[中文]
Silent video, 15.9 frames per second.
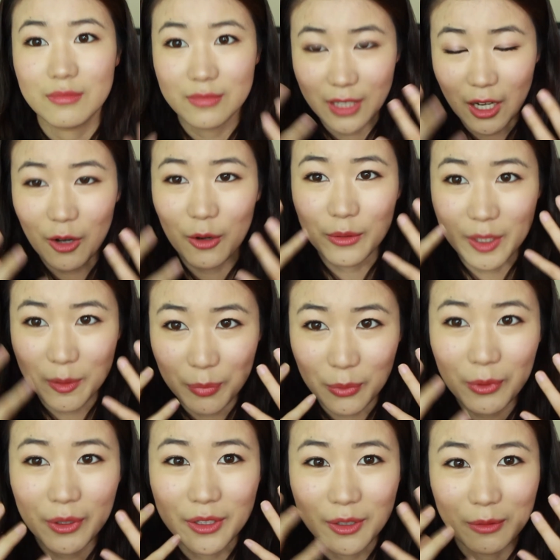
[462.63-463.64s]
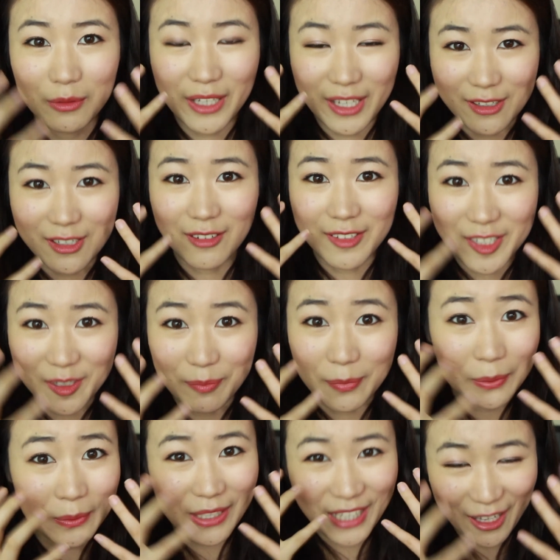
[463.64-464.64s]
然后也不会有脸上紧
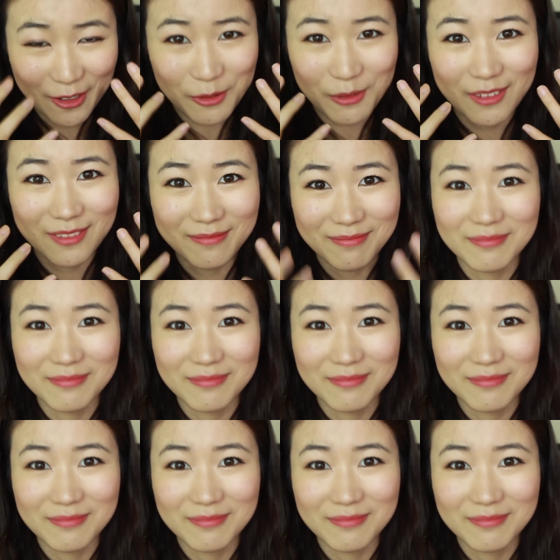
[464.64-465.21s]
绷的感觉，